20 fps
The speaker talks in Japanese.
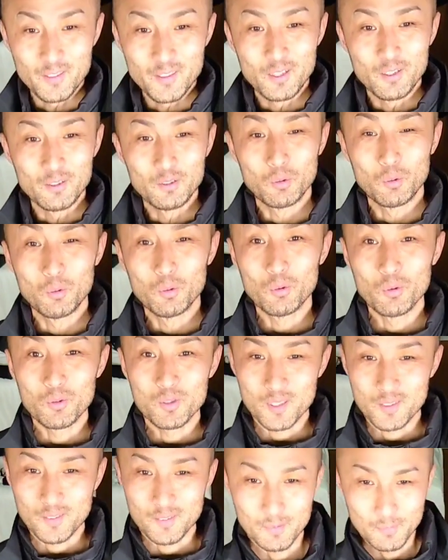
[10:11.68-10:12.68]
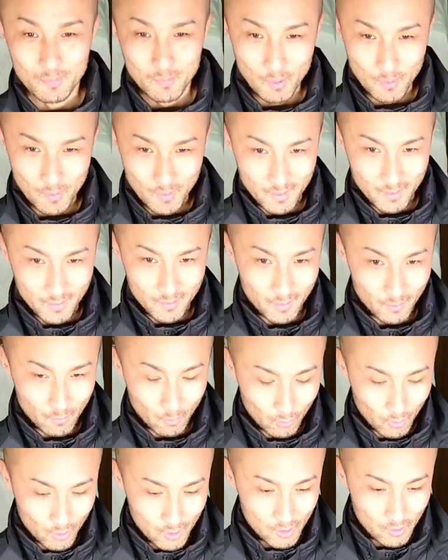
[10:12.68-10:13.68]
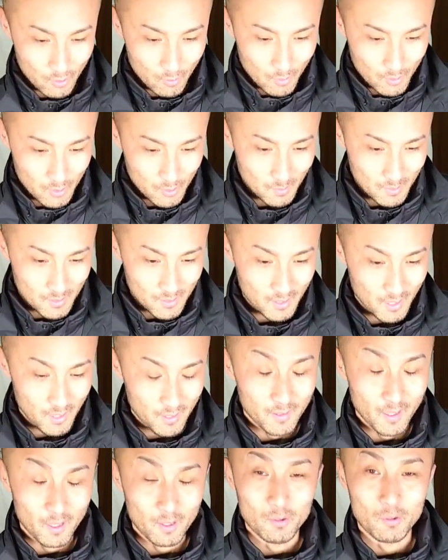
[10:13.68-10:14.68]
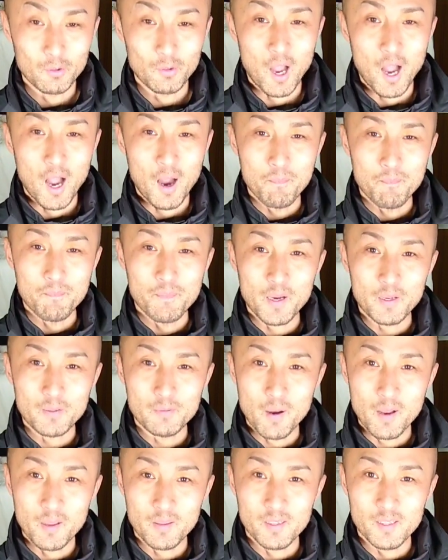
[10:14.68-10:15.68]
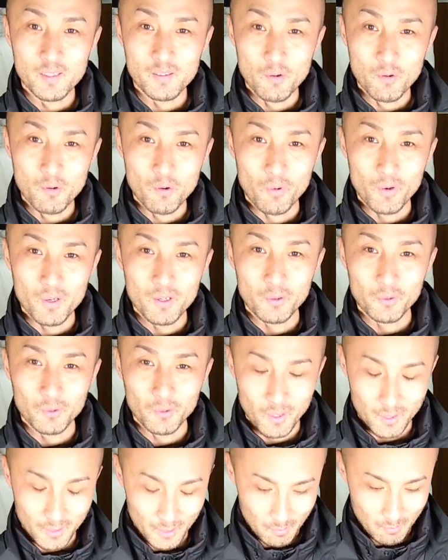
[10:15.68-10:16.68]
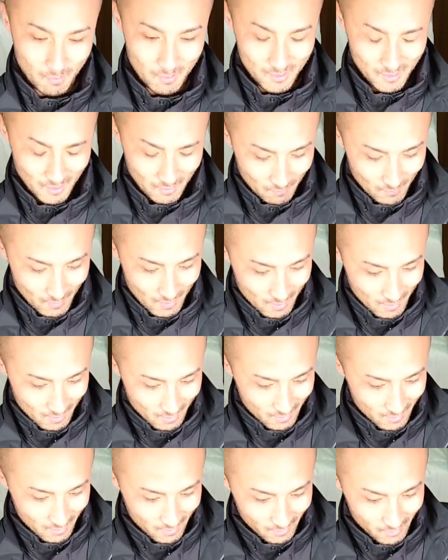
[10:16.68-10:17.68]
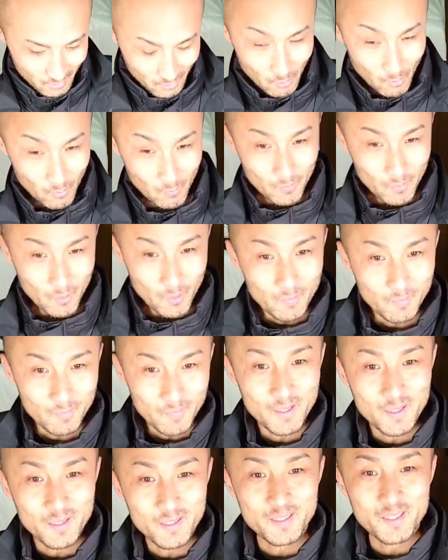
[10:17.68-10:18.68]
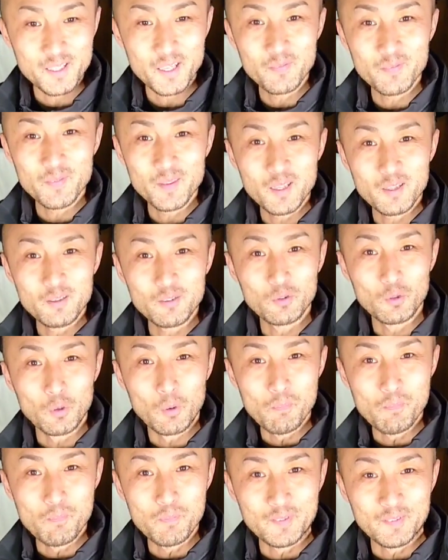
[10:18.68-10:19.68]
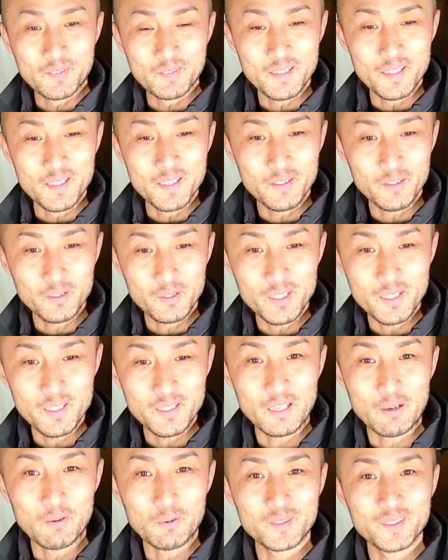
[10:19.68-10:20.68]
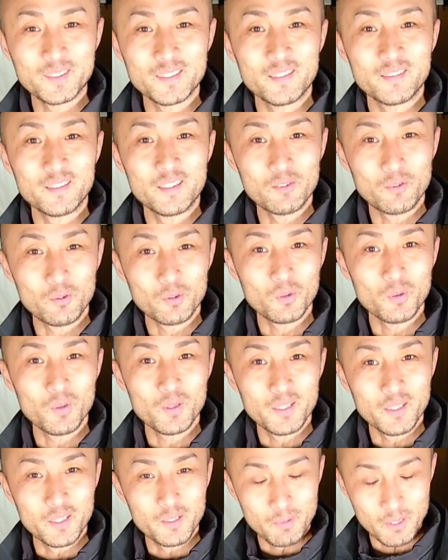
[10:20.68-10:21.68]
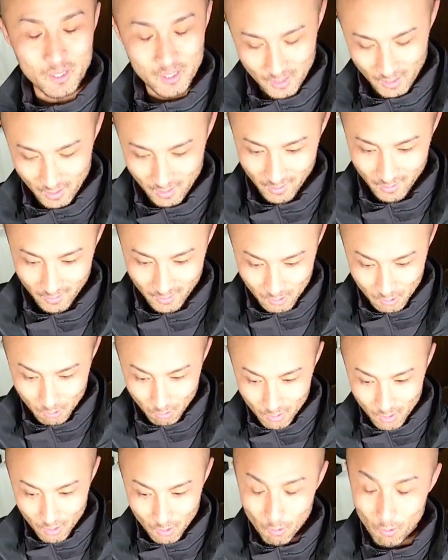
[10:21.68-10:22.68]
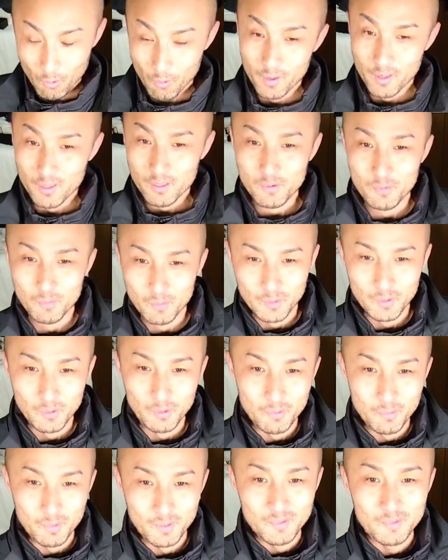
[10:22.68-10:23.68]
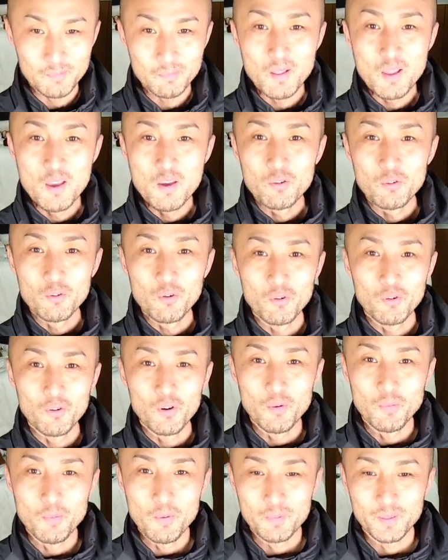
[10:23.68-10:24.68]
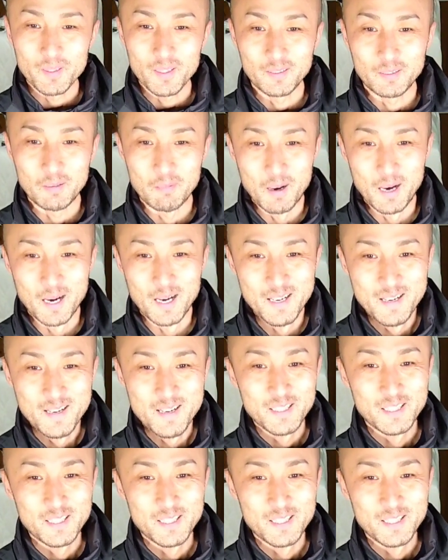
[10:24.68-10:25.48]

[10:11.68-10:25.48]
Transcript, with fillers: チャンネル登録者数も、えー、今年をもちまして、なんと800万人を超えることができました。えー、日本の、えチャンネルトップ3に名を連ねることができまして、え非常に光栄に思っております。今後も皆様、